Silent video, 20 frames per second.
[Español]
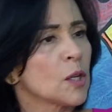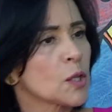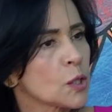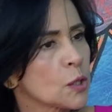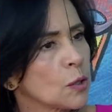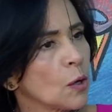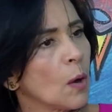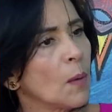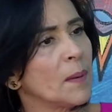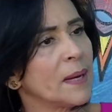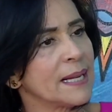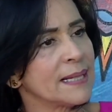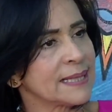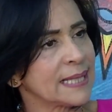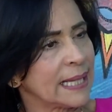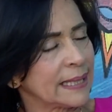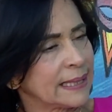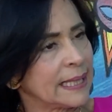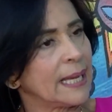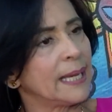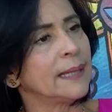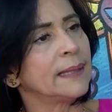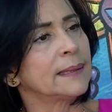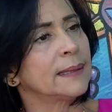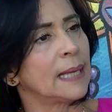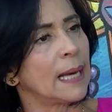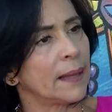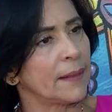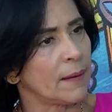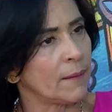sobre
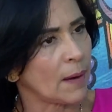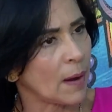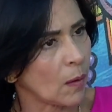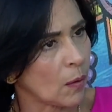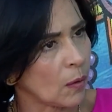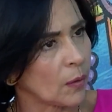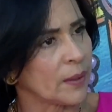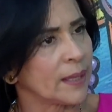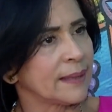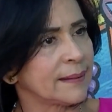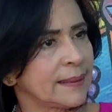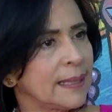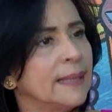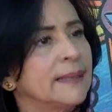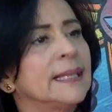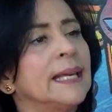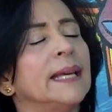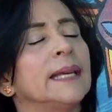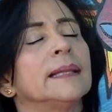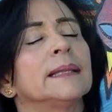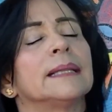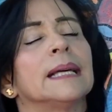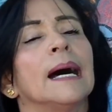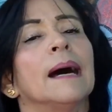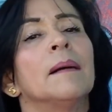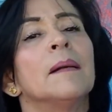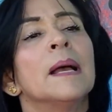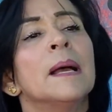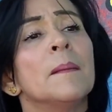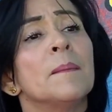70, debajo de
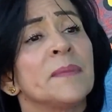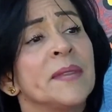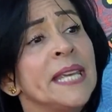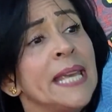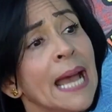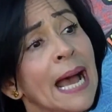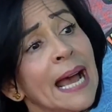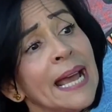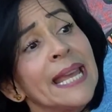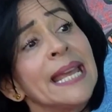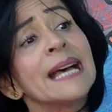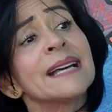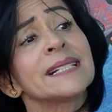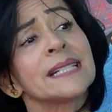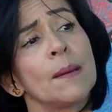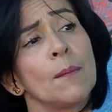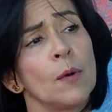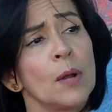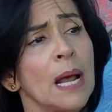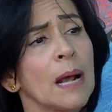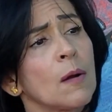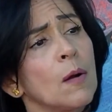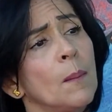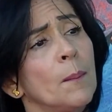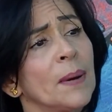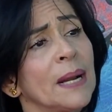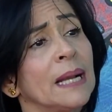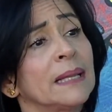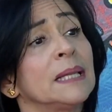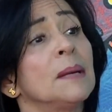70, y ahí hacemos las
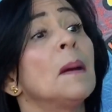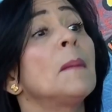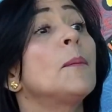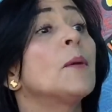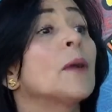comparativas